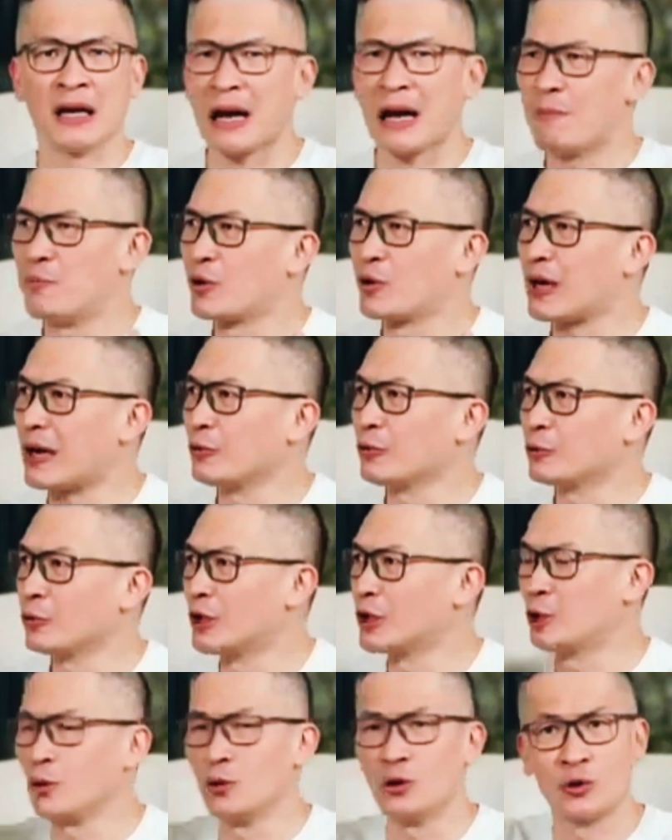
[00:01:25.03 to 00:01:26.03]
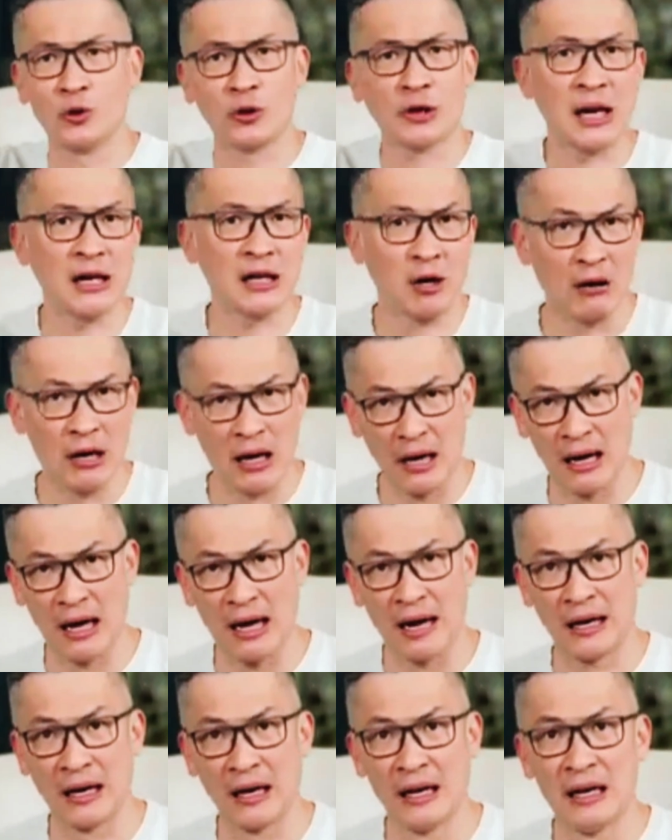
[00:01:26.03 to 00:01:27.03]
Kan bukan untuk ditunjukkan ke orang
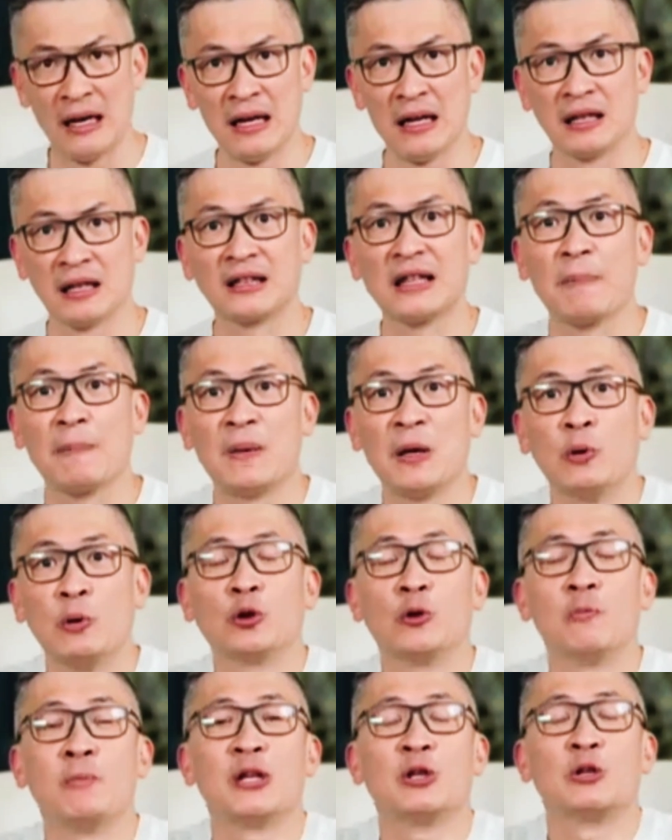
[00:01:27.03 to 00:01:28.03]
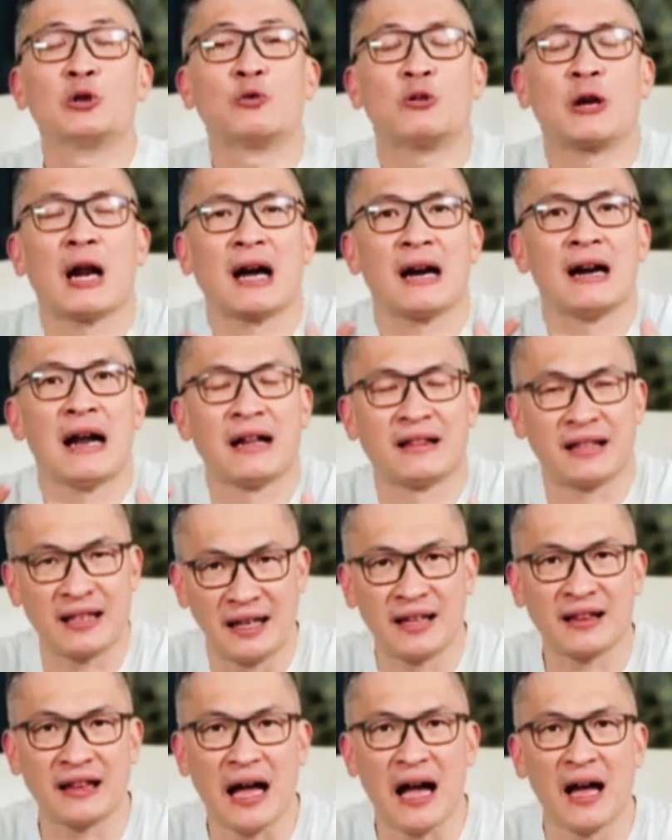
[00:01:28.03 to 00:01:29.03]
lain. Tetapi untuk mencurahkan hati
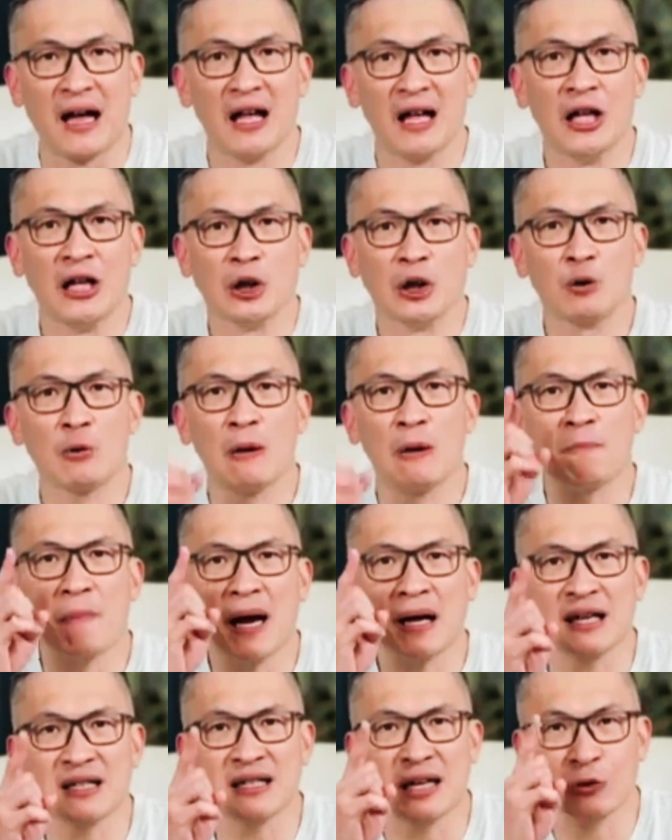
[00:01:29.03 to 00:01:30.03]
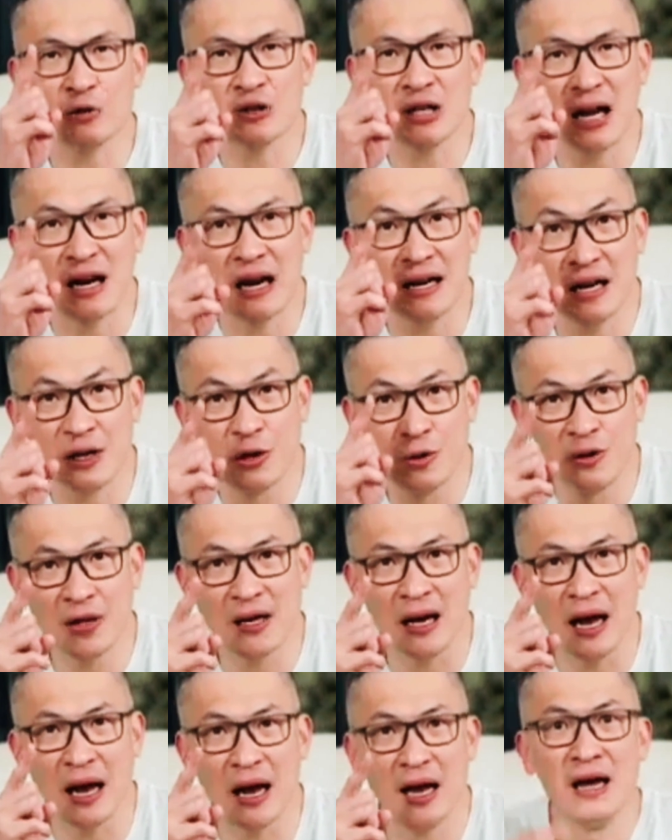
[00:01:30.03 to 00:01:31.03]
kita Tuhan pakai satu sarana
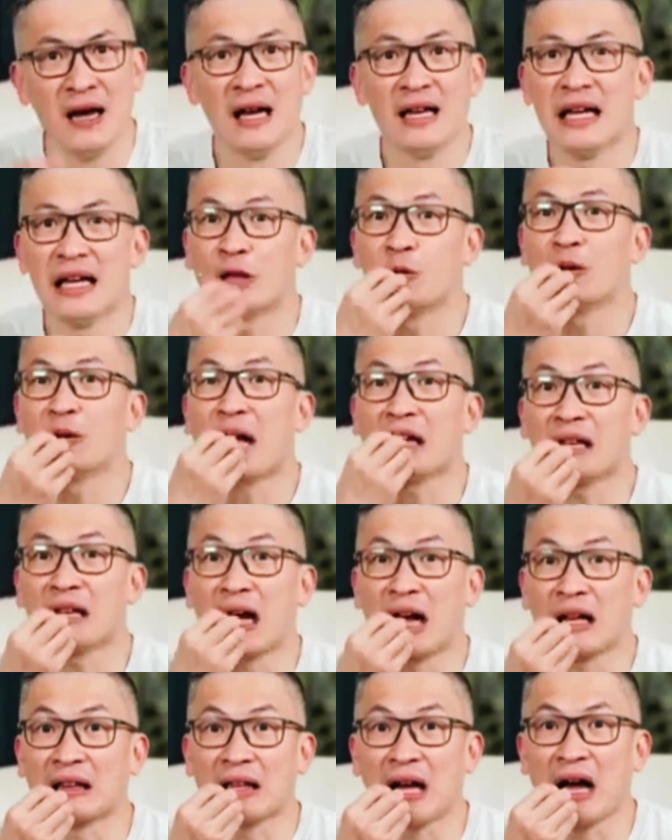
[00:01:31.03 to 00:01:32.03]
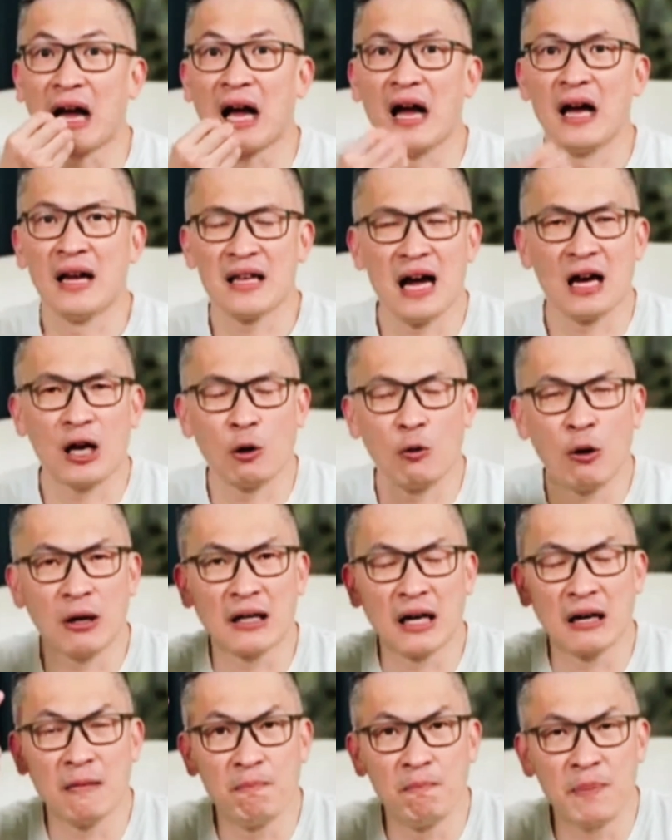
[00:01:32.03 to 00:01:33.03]
juga, yaitu kata-kata yang keluar
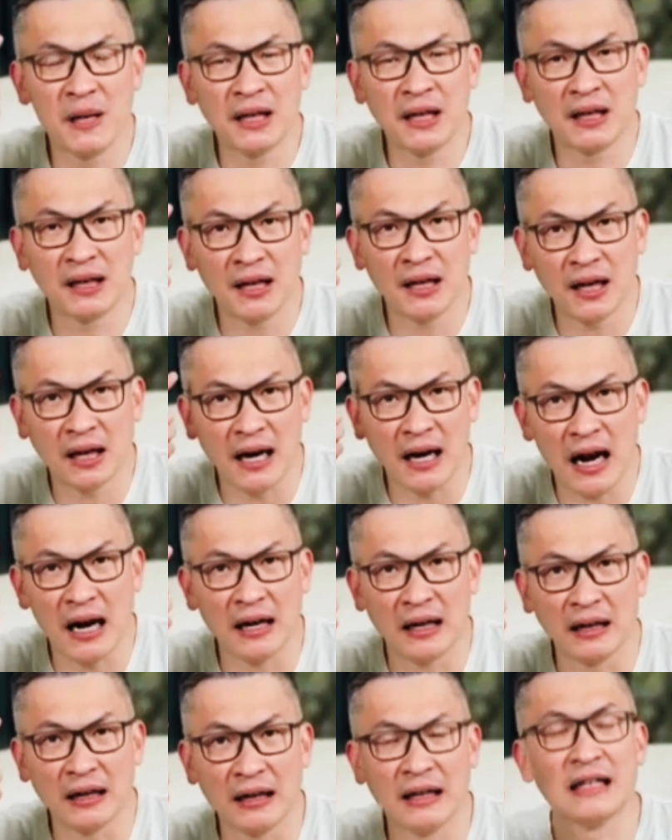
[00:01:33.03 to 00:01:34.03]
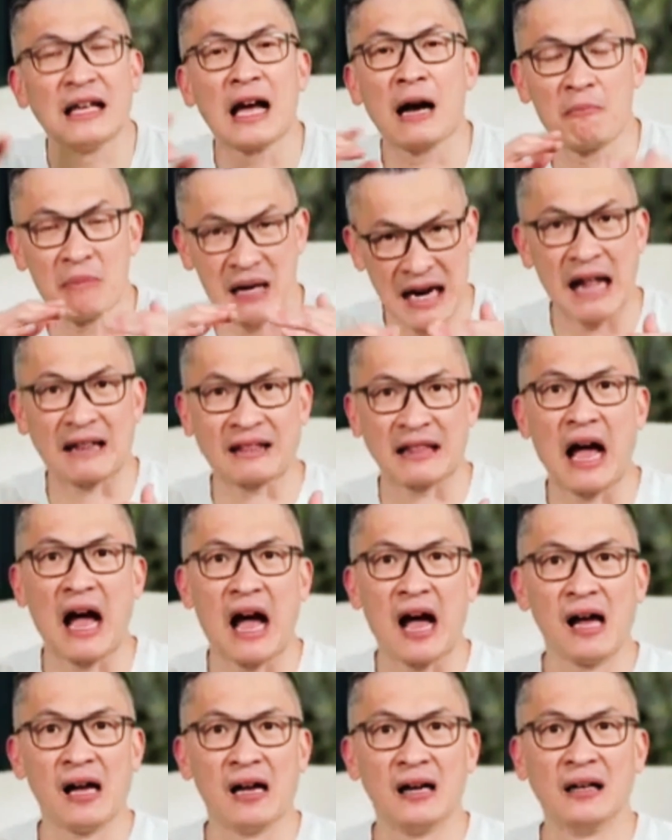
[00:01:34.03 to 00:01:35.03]
dari pikiran yang
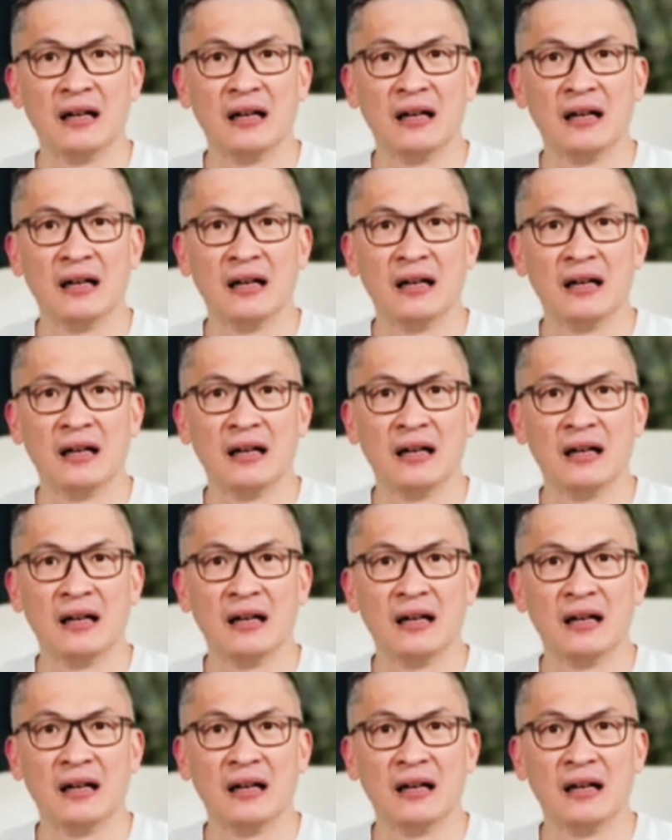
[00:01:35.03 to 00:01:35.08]
menata.